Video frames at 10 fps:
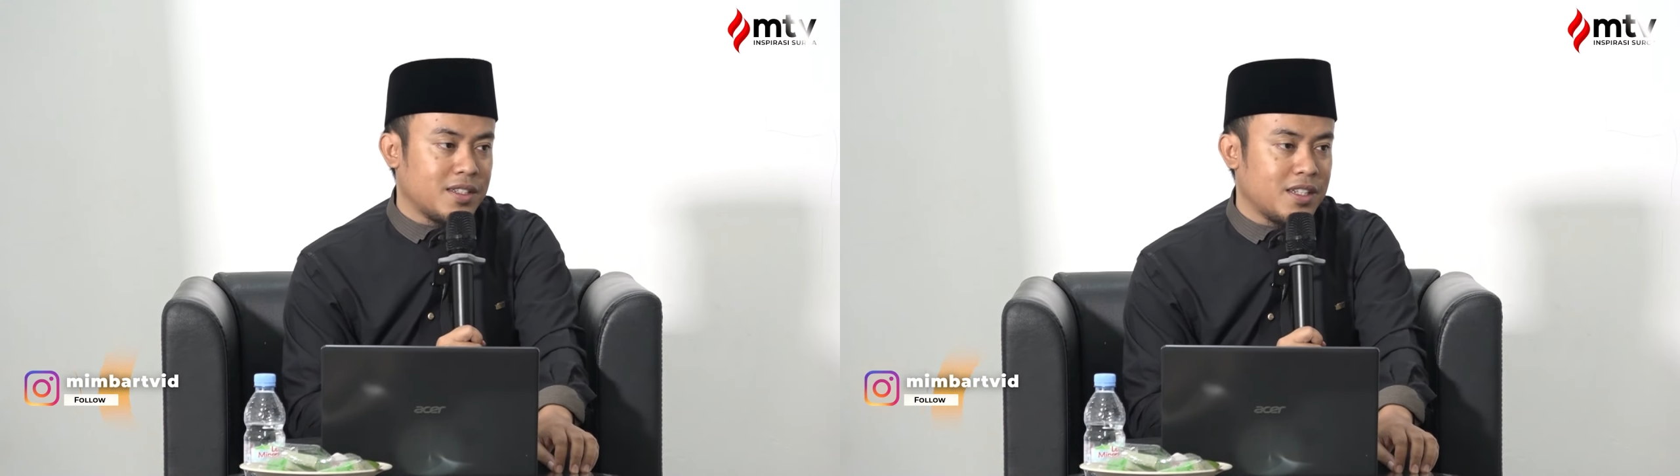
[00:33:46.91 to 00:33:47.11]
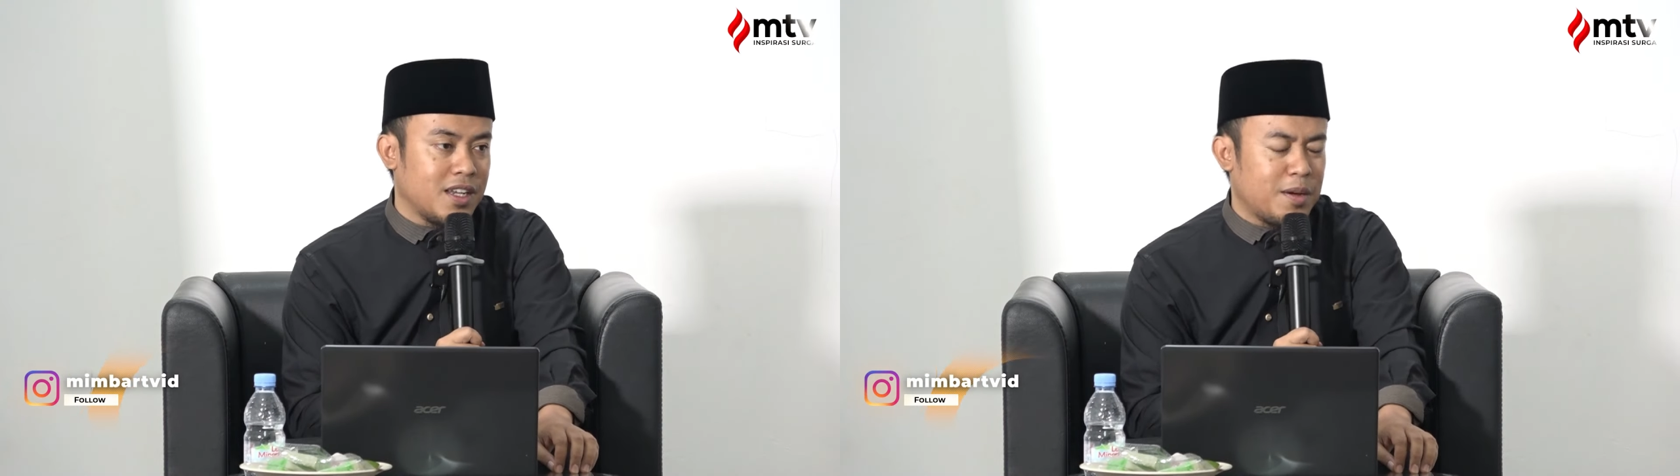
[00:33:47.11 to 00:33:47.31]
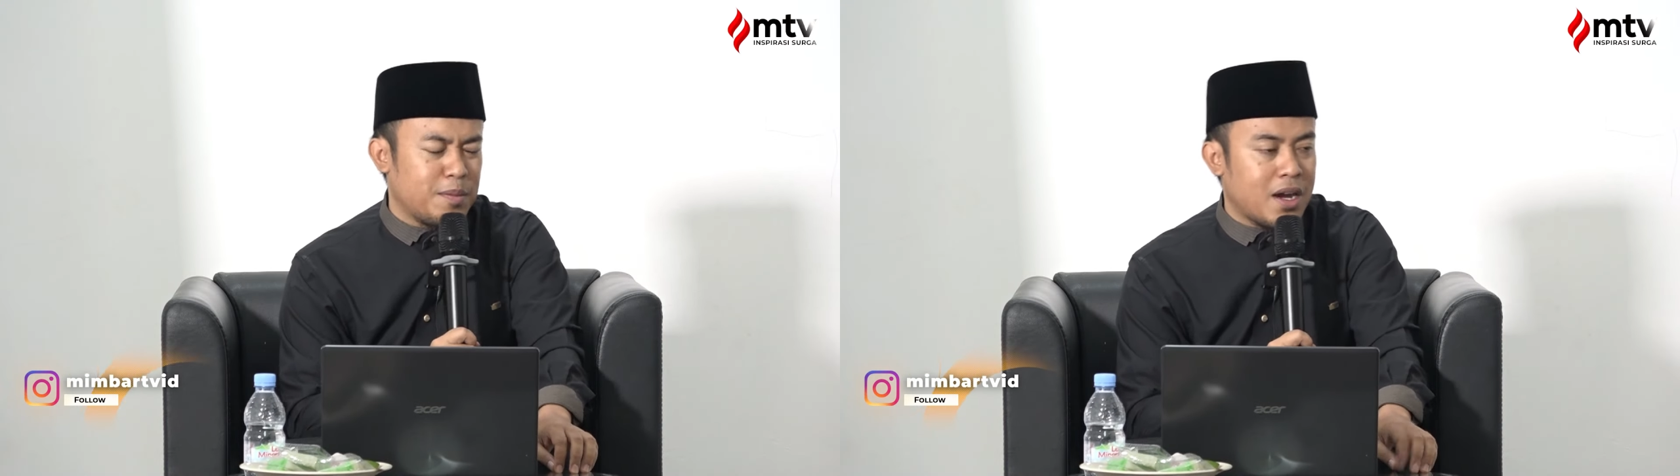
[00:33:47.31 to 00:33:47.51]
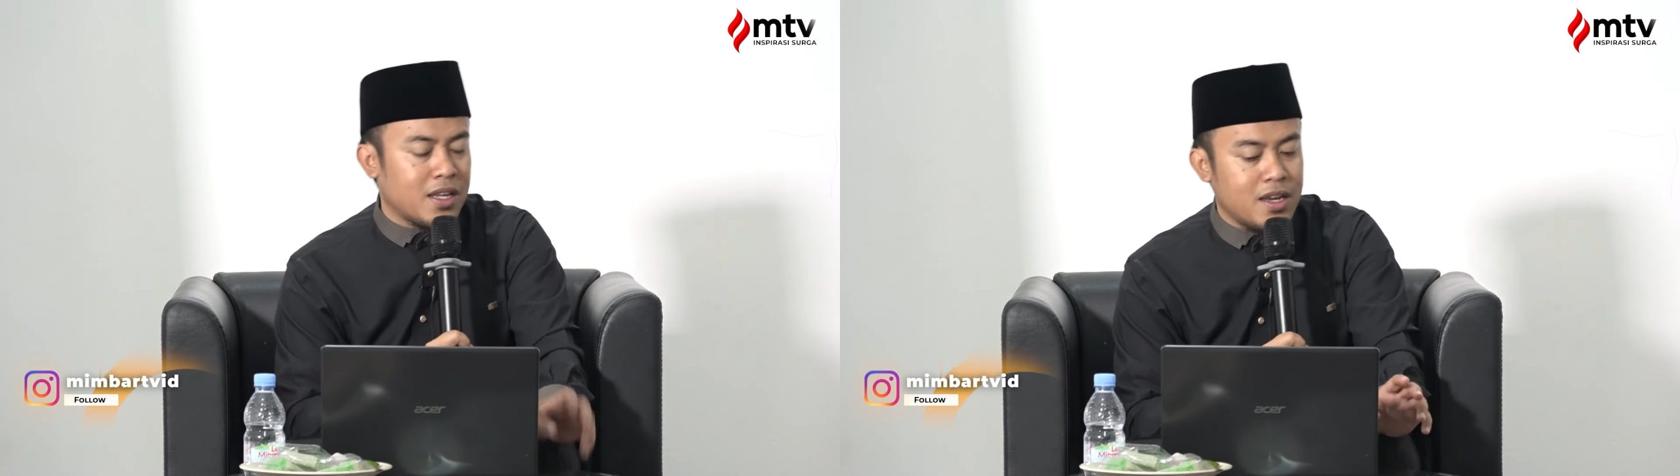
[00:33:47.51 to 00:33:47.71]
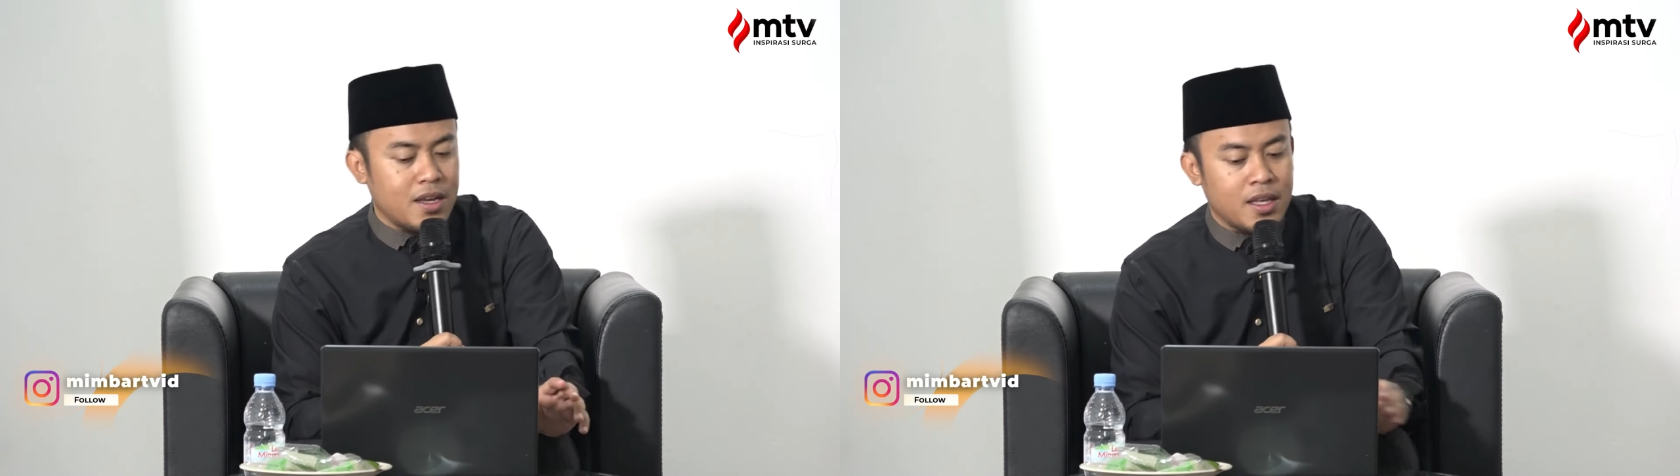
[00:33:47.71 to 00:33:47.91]
Ya,
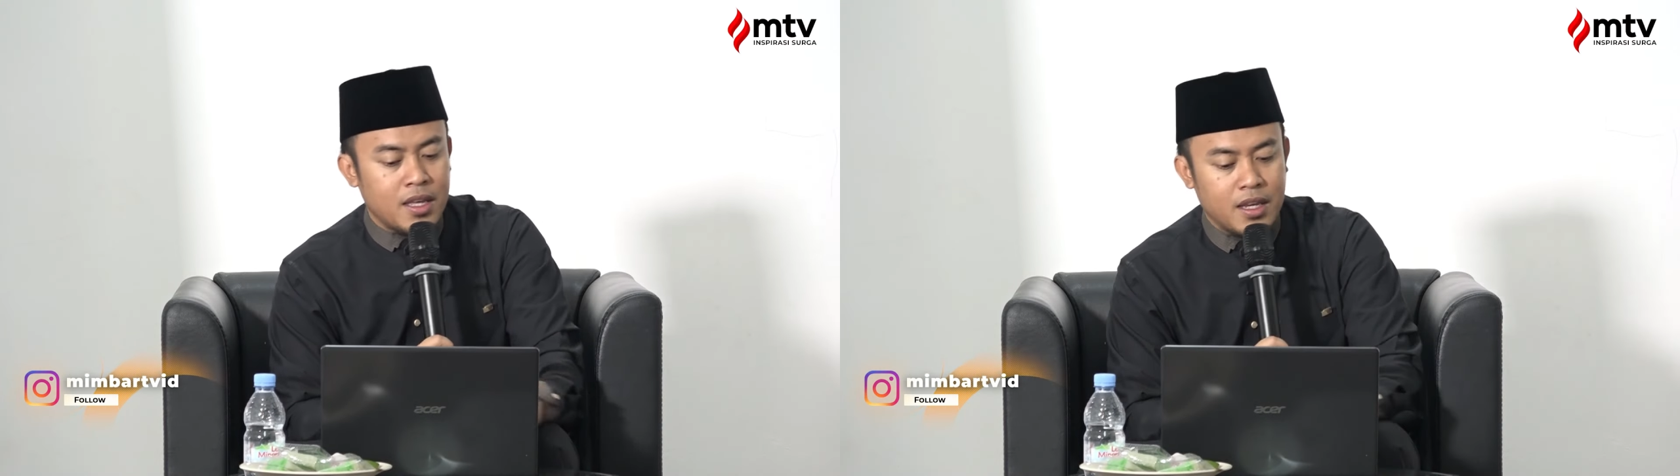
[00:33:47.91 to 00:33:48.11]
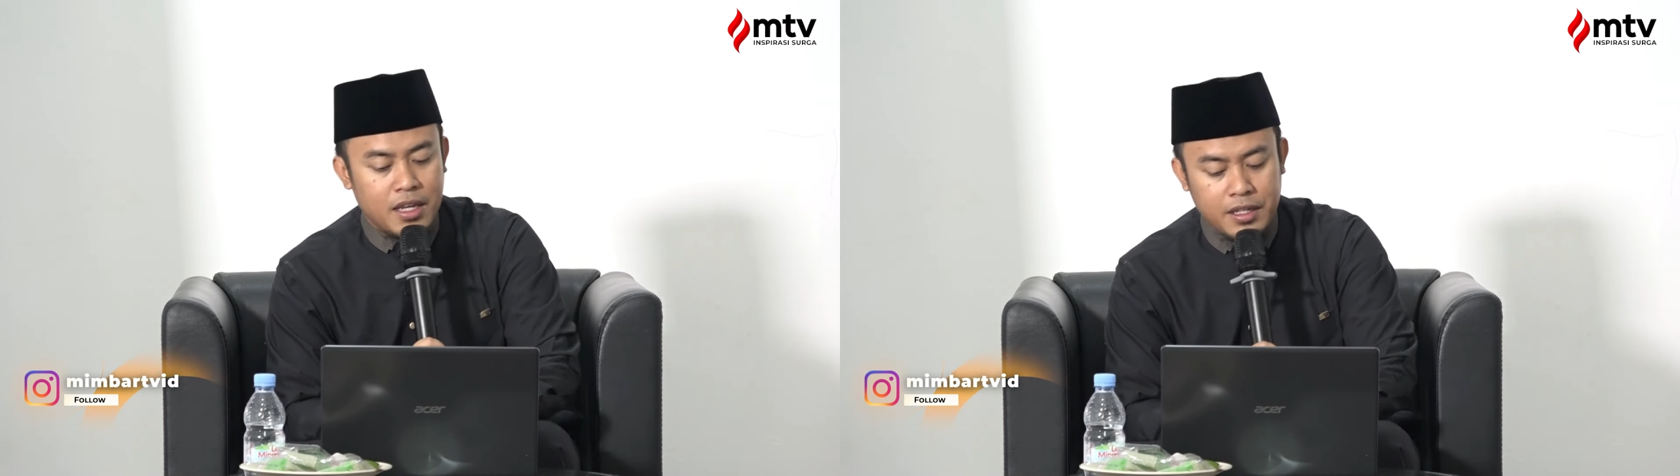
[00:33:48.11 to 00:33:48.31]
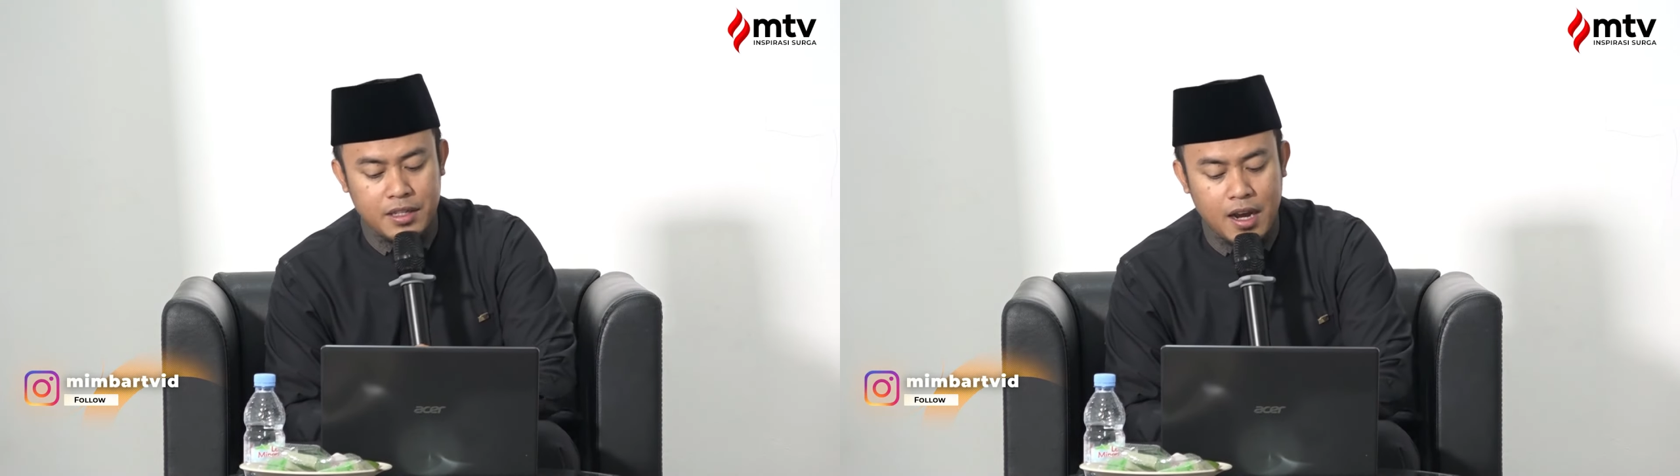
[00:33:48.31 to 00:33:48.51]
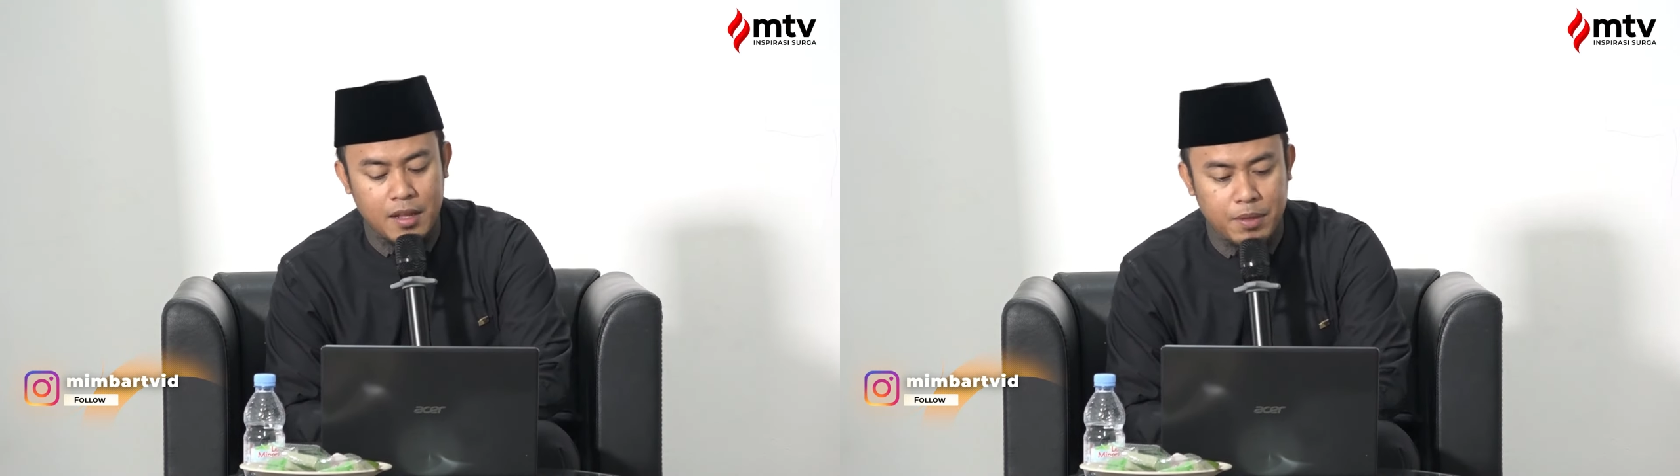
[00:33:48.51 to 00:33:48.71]
makanya ini sangat